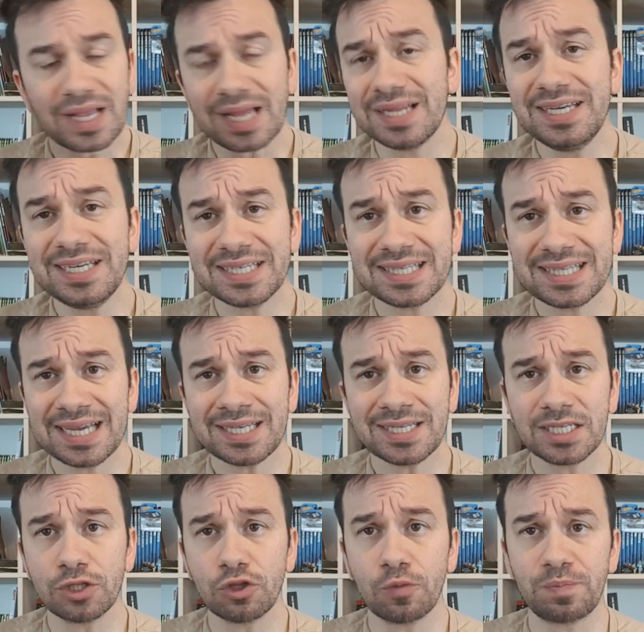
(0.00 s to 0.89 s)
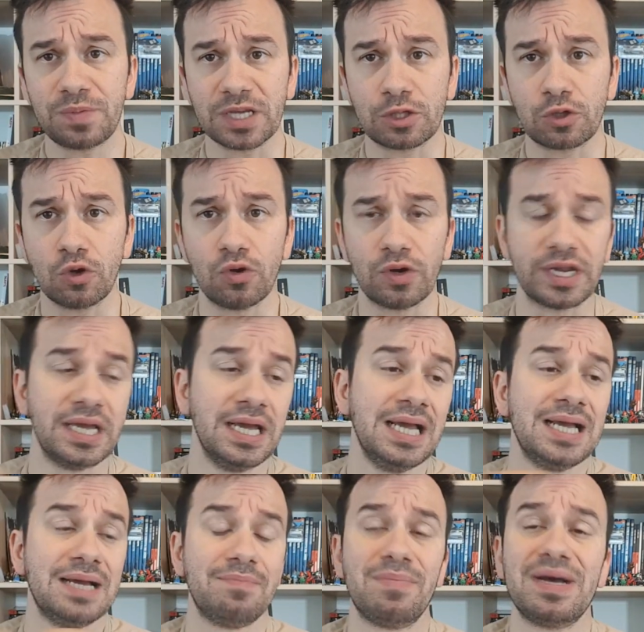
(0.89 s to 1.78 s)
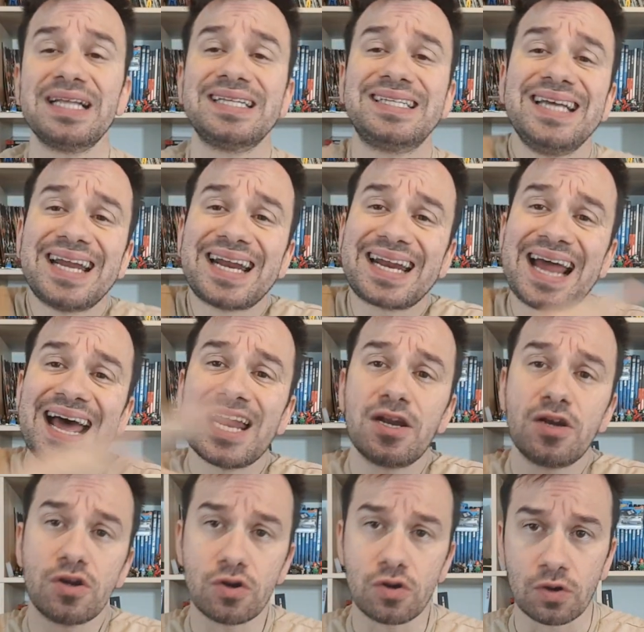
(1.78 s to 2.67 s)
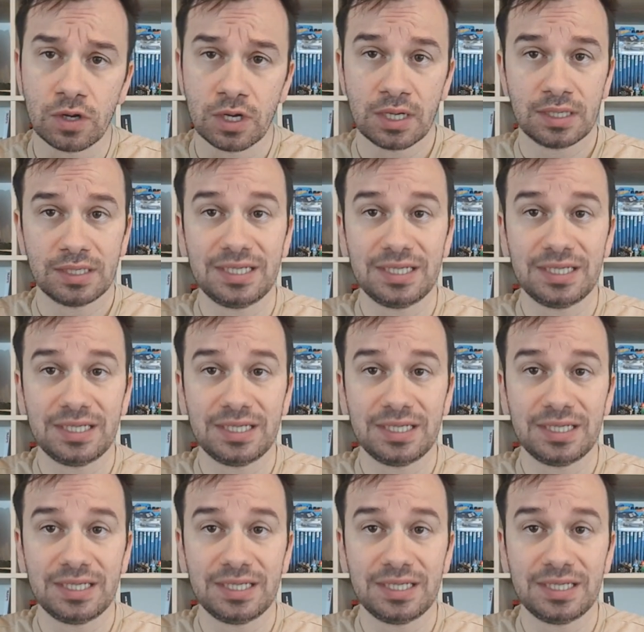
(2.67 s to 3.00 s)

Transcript: gli stessi doppiatori, manterranno